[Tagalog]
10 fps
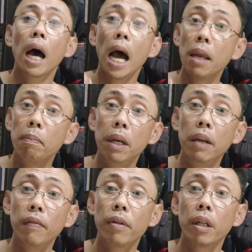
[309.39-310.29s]
I
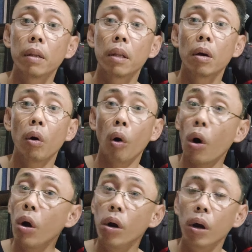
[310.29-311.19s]
believe that
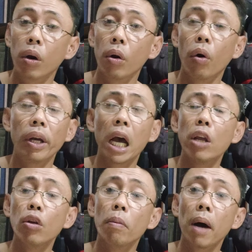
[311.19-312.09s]
all, o
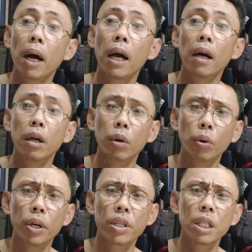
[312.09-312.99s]
kaya yung mga
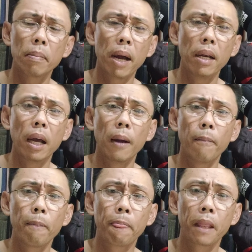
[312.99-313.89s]
lures naman
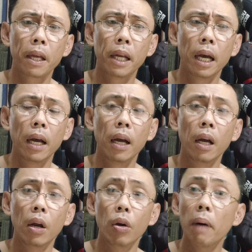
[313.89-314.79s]
na, na
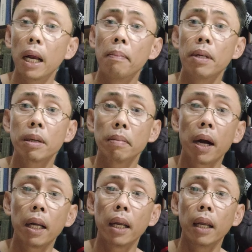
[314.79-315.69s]
lumalabas sa
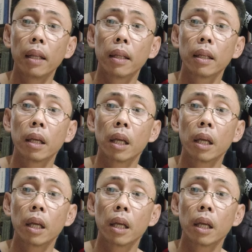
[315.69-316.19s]
market,